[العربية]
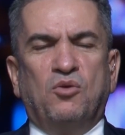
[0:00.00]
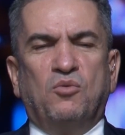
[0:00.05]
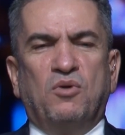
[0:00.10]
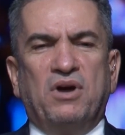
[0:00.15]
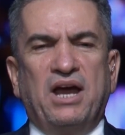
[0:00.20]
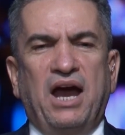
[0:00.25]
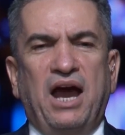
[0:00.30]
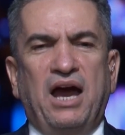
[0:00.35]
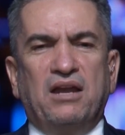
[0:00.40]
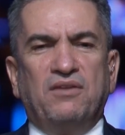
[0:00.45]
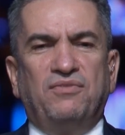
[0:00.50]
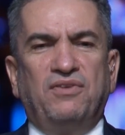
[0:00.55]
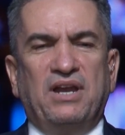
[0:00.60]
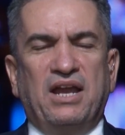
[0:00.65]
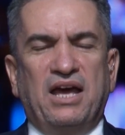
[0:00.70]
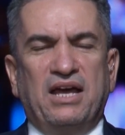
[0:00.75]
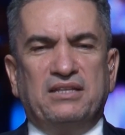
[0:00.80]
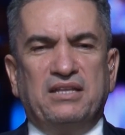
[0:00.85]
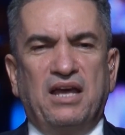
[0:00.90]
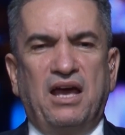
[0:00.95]
ويعرف
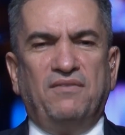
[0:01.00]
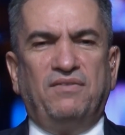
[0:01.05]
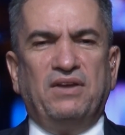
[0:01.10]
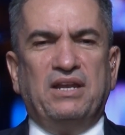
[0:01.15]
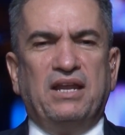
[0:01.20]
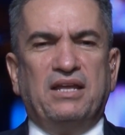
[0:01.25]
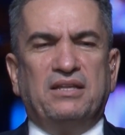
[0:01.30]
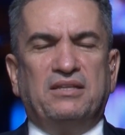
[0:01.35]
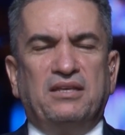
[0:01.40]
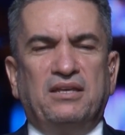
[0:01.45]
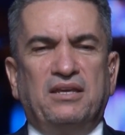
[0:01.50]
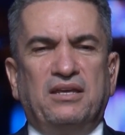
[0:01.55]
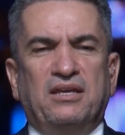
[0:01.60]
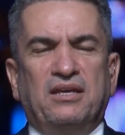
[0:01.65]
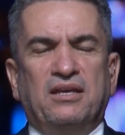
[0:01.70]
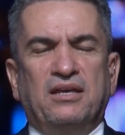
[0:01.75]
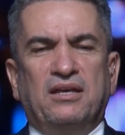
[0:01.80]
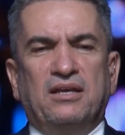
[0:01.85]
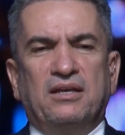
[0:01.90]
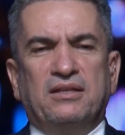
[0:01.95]
الأهداف
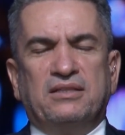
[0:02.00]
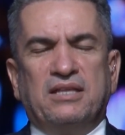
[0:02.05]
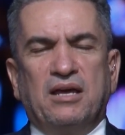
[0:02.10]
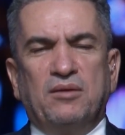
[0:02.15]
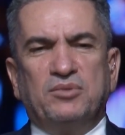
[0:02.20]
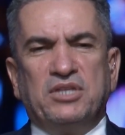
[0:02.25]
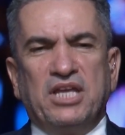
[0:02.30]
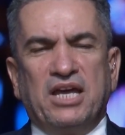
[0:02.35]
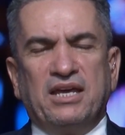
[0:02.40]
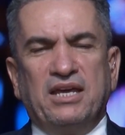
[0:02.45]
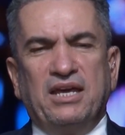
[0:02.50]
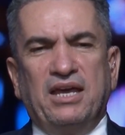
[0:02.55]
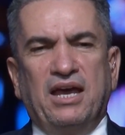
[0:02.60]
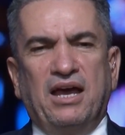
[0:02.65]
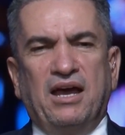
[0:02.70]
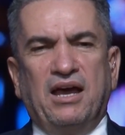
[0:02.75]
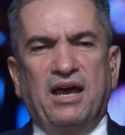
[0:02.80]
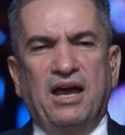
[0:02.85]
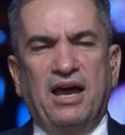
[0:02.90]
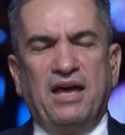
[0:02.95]
التي
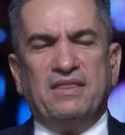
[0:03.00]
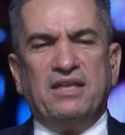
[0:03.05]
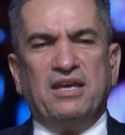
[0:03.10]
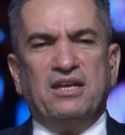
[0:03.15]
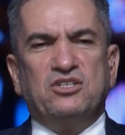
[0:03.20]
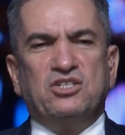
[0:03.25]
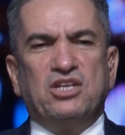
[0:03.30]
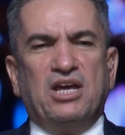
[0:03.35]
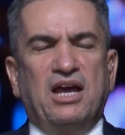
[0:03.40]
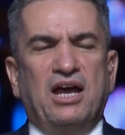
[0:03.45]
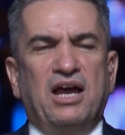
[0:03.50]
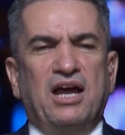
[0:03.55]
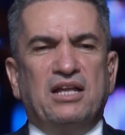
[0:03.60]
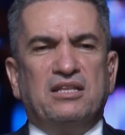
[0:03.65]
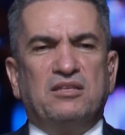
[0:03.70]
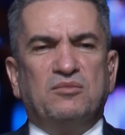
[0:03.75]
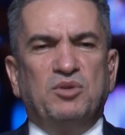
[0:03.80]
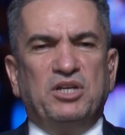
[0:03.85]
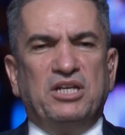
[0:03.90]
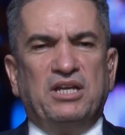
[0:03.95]
تبتغيها هذه
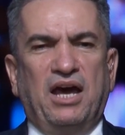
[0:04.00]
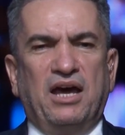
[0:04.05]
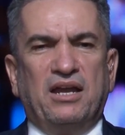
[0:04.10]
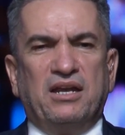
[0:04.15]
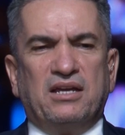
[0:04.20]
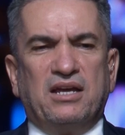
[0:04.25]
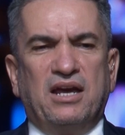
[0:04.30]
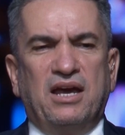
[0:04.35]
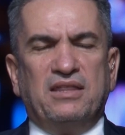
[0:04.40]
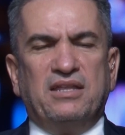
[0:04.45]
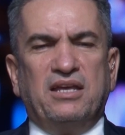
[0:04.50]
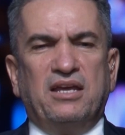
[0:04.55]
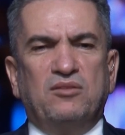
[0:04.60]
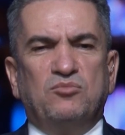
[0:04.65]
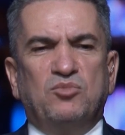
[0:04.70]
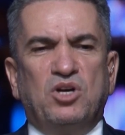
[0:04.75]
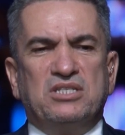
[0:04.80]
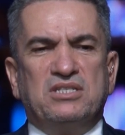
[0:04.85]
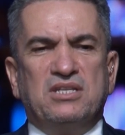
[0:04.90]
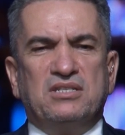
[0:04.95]
الجهات من حرق هذه
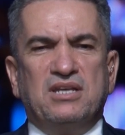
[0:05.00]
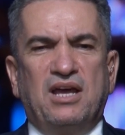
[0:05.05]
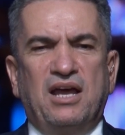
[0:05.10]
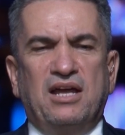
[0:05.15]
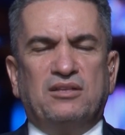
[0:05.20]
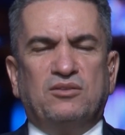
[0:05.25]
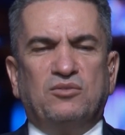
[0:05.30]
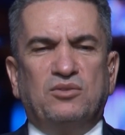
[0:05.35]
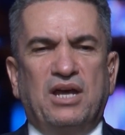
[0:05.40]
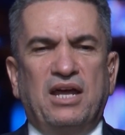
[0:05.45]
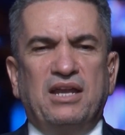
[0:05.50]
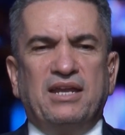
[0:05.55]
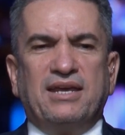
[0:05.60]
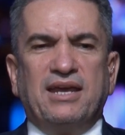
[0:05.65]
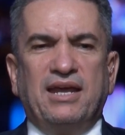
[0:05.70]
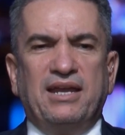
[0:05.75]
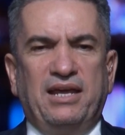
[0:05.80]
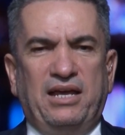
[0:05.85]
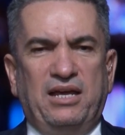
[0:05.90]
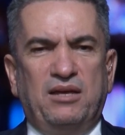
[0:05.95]
المؤسسات
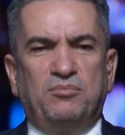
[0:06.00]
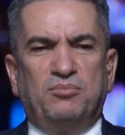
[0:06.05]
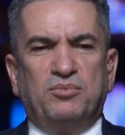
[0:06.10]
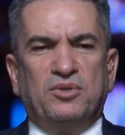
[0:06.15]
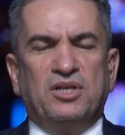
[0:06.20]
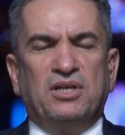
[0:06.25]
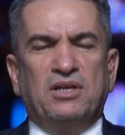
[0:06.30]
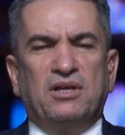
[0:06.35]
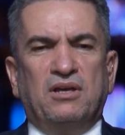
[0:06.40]
هنالك لعب آه،